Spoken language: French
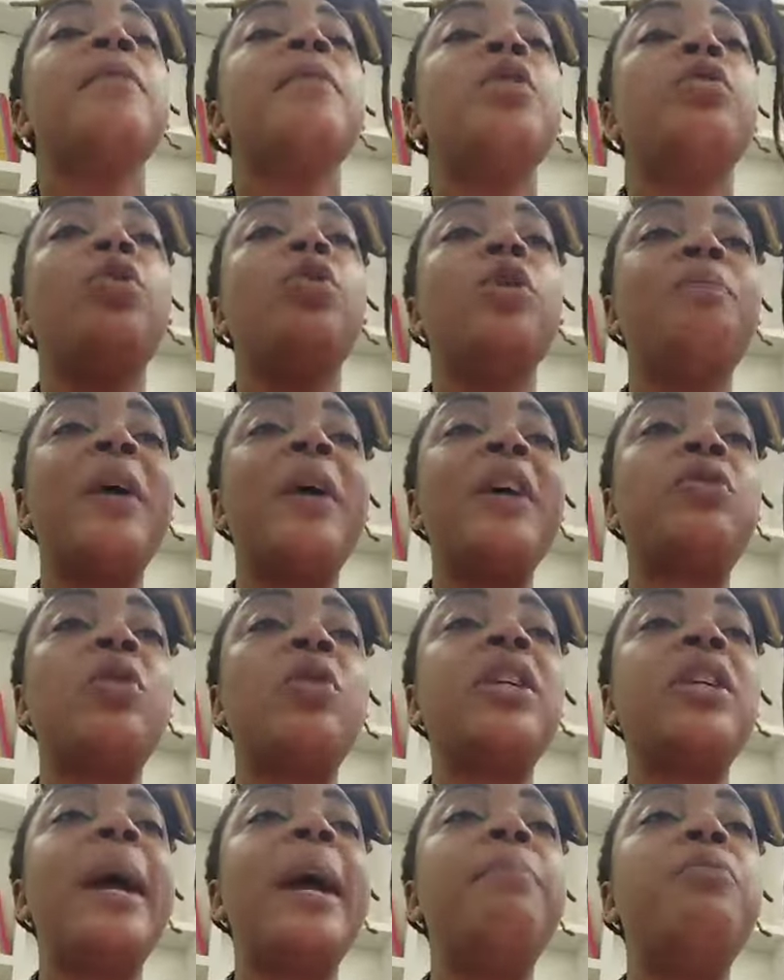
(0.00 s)
toute personne
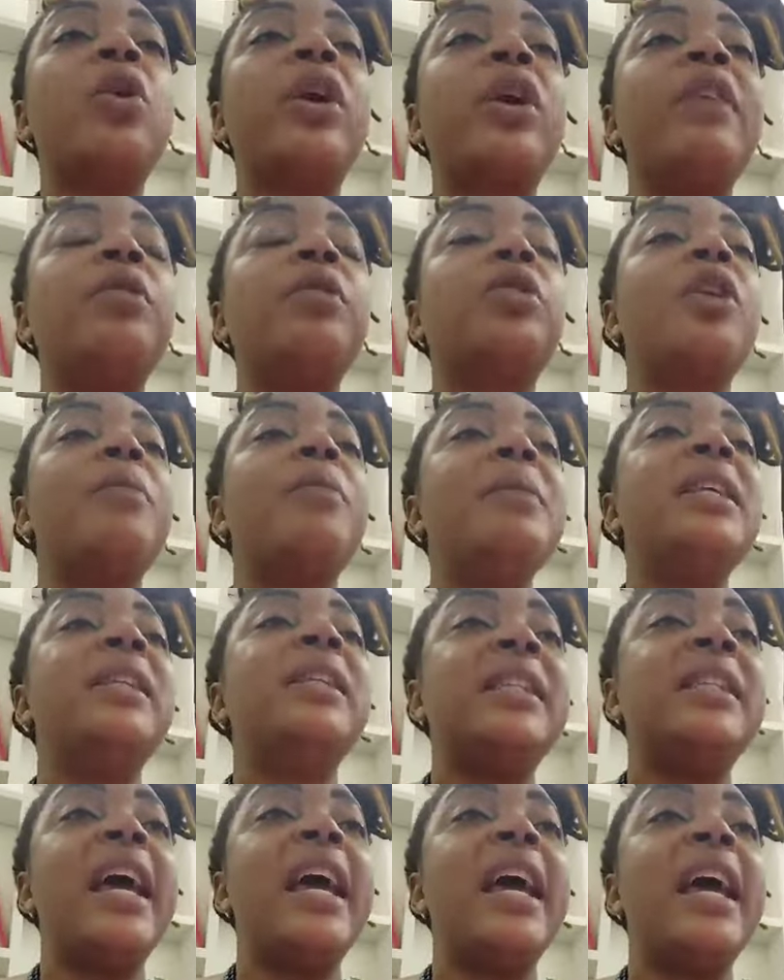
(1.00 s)
qui a bloqué votre
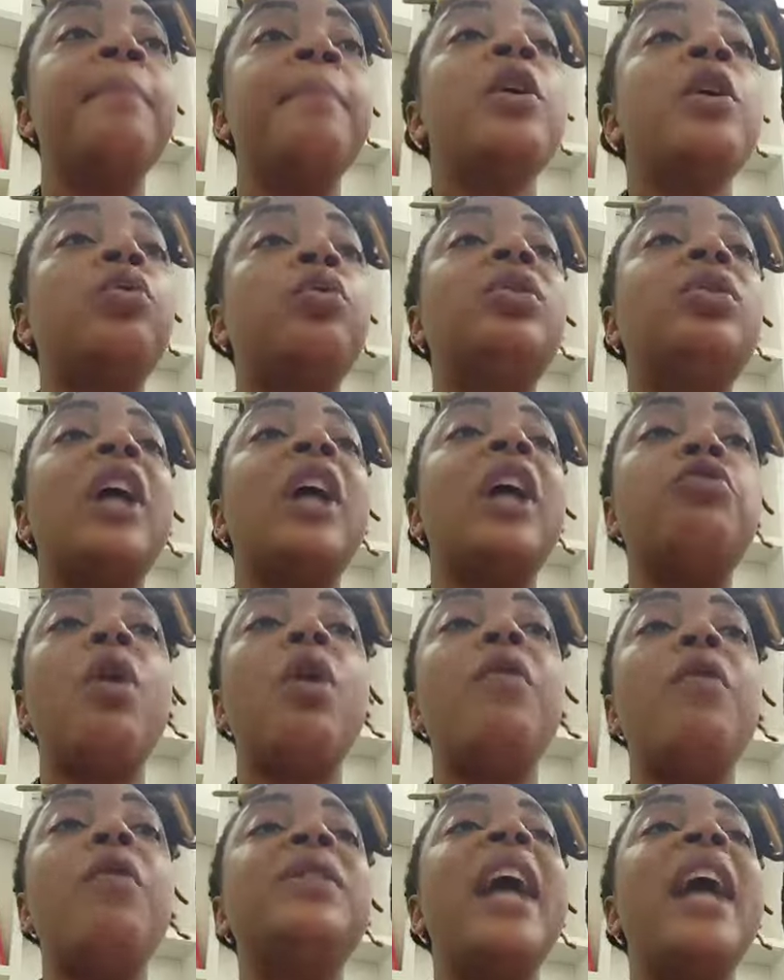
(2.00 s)
ministère, tout endroit où
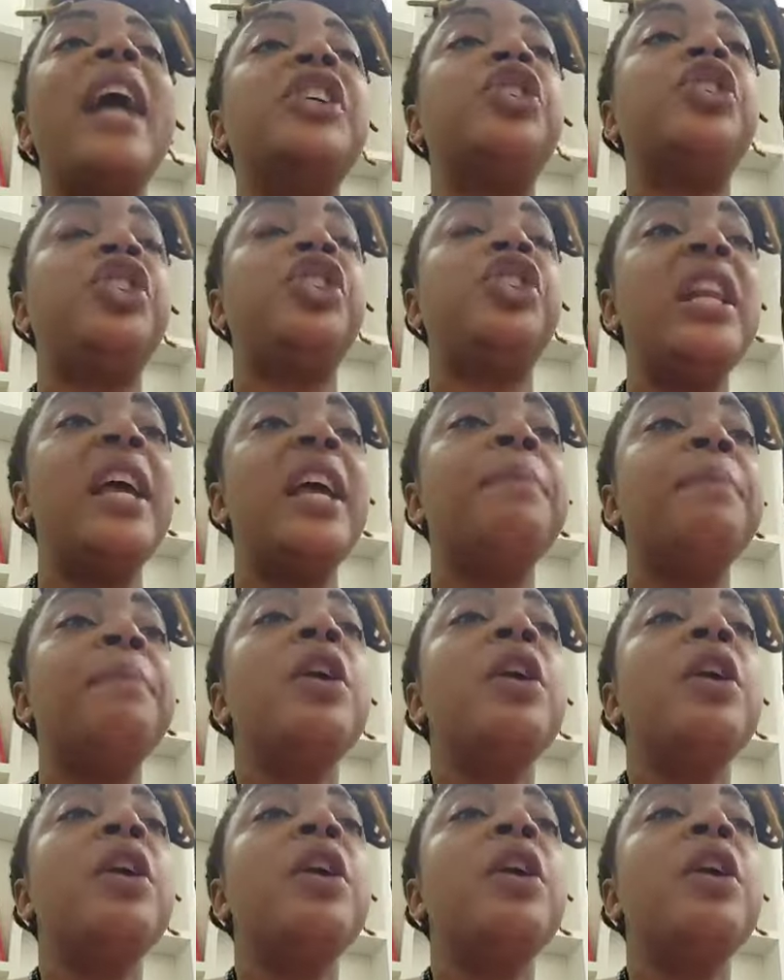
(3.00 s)
vous a enchaîné,